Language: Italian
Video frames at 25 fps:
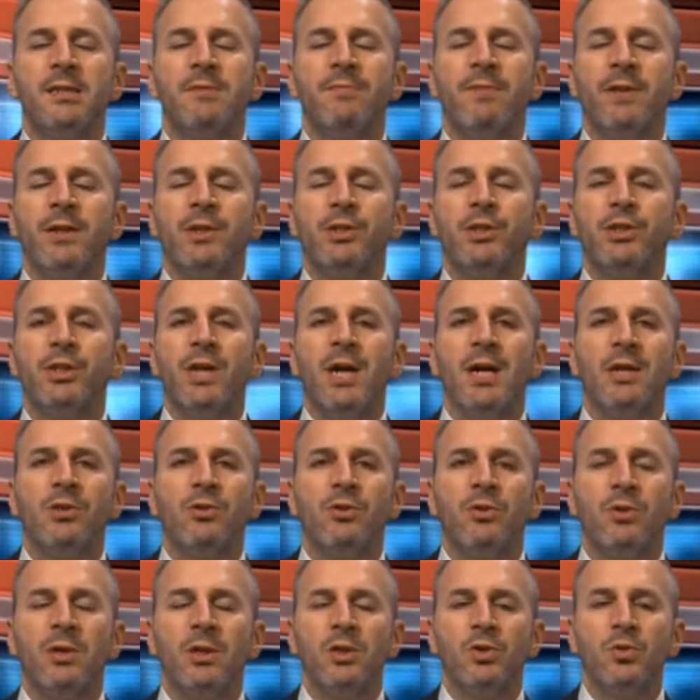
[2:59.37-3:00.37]

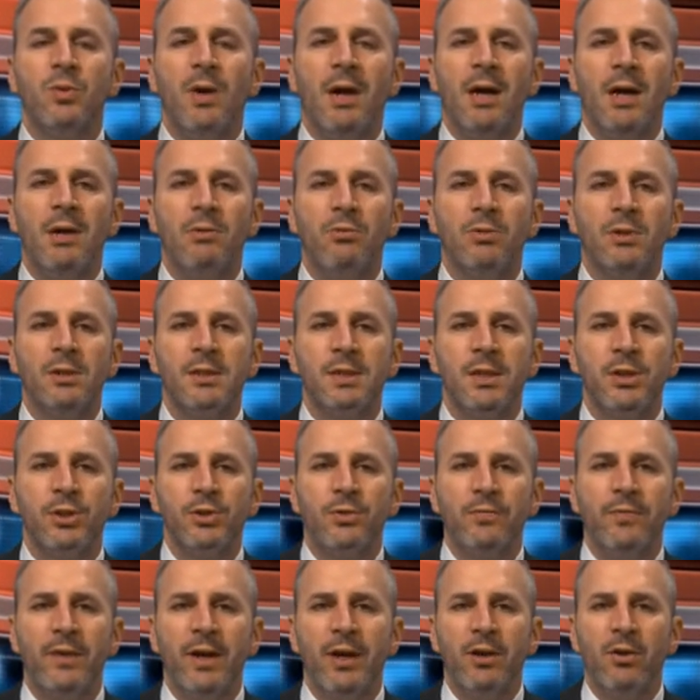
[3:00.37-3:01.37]
sfrecciato con la sua Audi
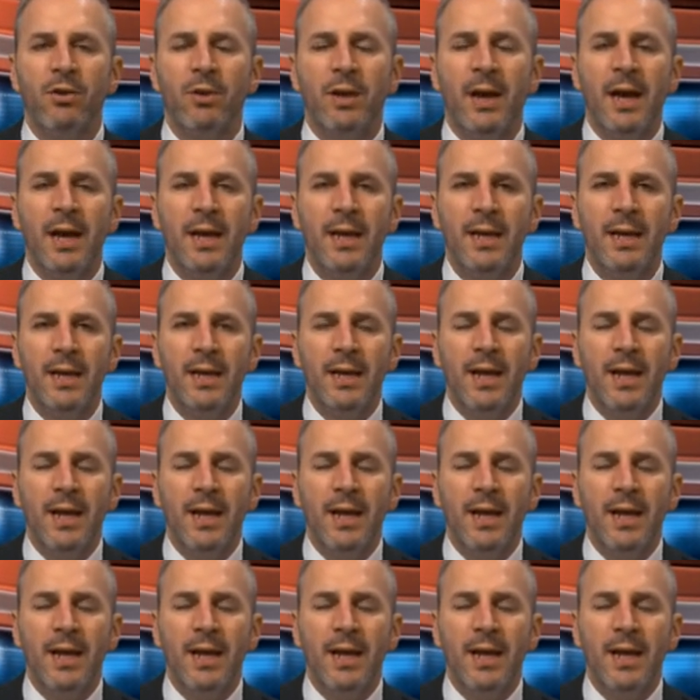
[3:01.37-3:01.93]
Station Wagon